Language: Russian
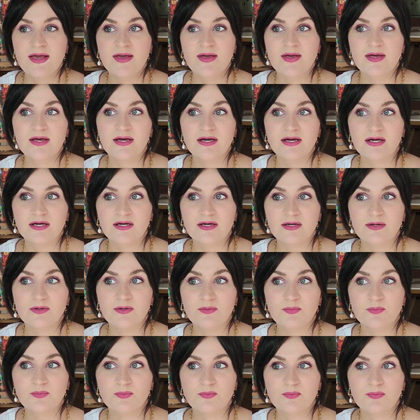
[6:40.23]

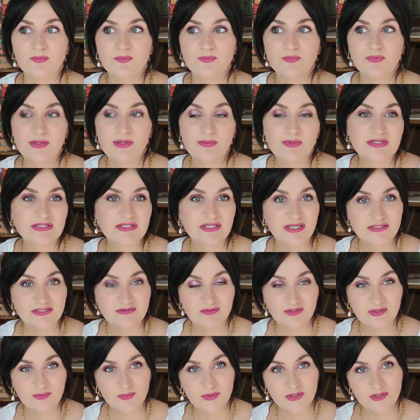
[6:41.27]
а, нам
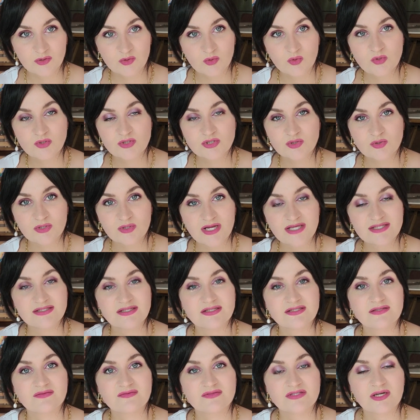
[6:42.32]
рассказывали про то, что
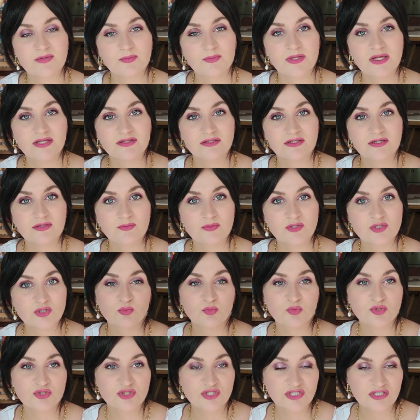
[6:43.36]
разница в зарплатах между
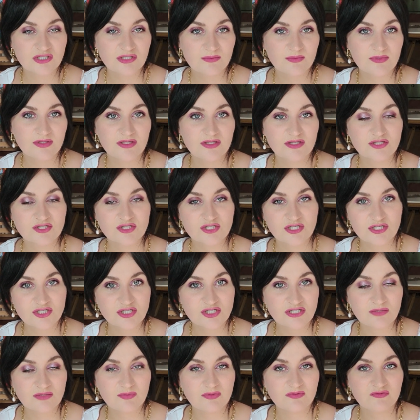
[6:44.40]
мужчинами и
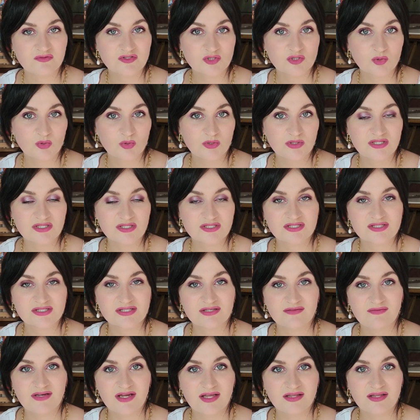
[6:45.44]
женщинами в Эстонии
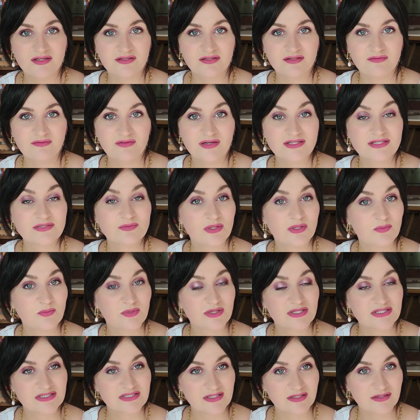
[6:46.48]
составляла
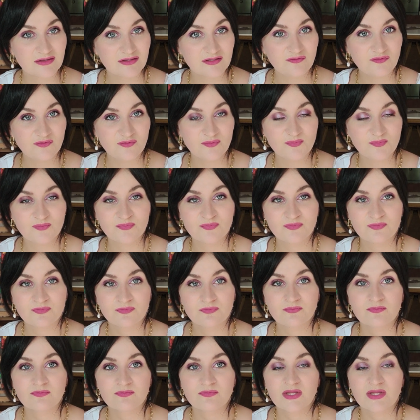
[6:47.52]
25%.
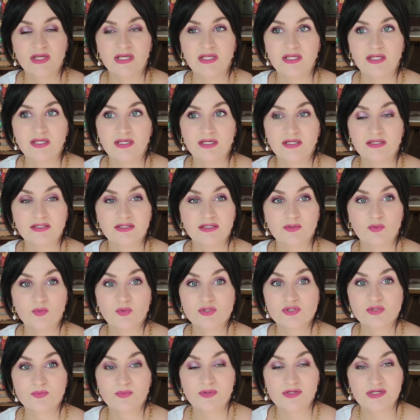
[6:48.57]
И это
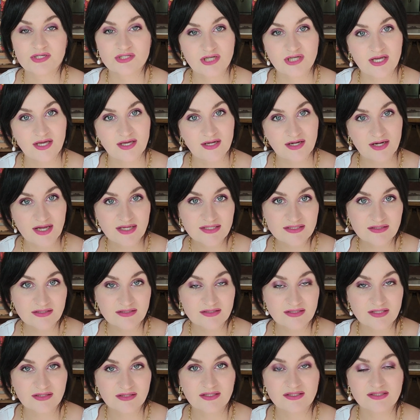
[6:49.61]
очень большая
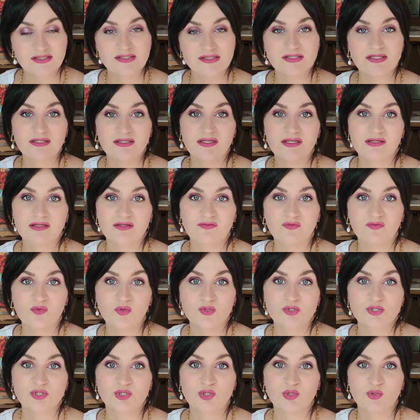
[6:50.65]
разница относительно того,
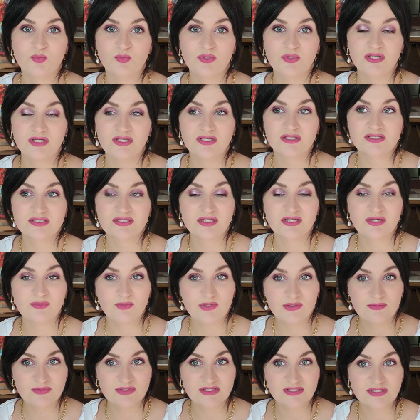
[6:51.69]
что мы
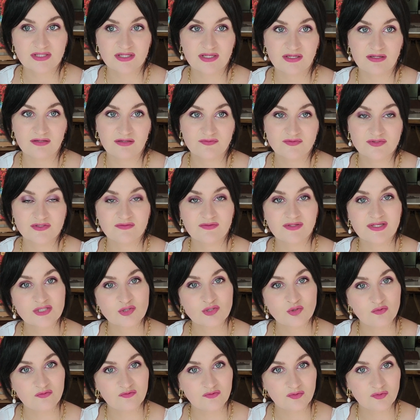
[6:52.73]
стремимся в
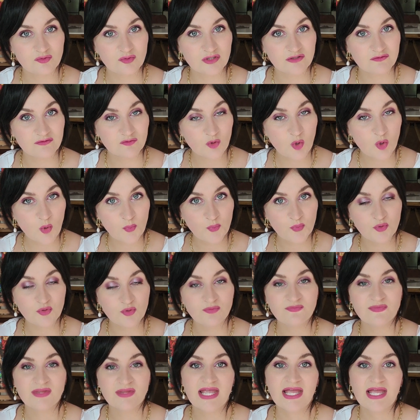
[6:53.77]
цивилизованную
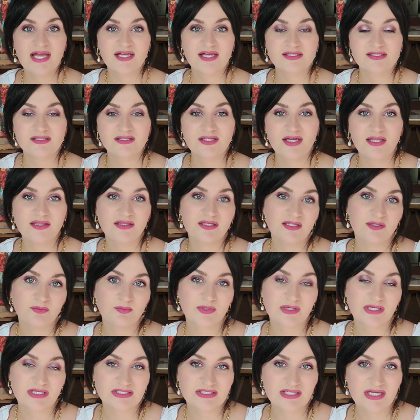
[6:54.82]
Европу, где данные
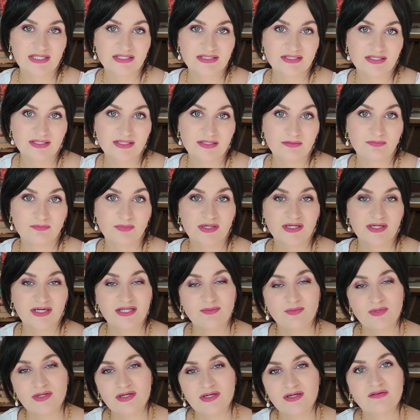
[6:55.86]
показатели, по крайней
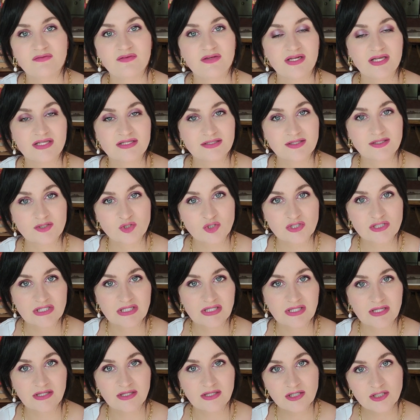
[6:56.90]
мере, говорят
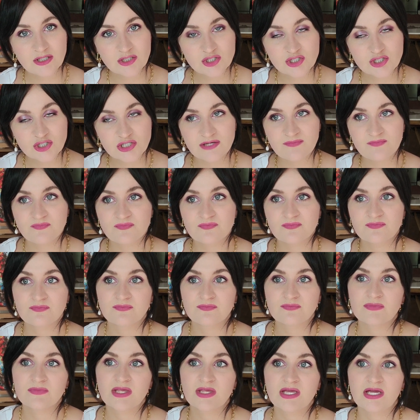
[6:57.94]
значительно ниже.
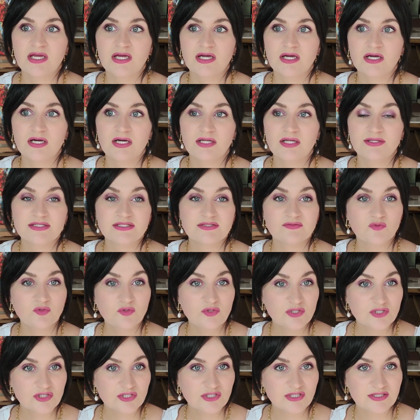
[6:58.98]
А на
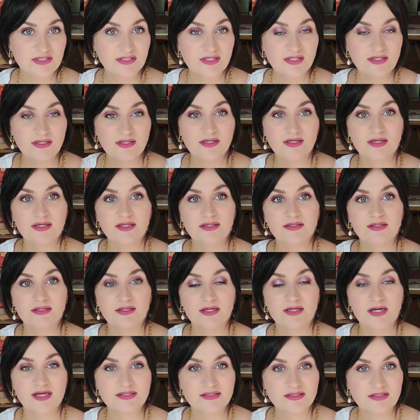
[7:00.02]
сегодняшний день эта
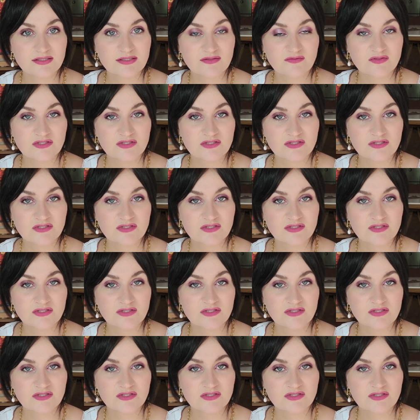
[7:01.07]
разница в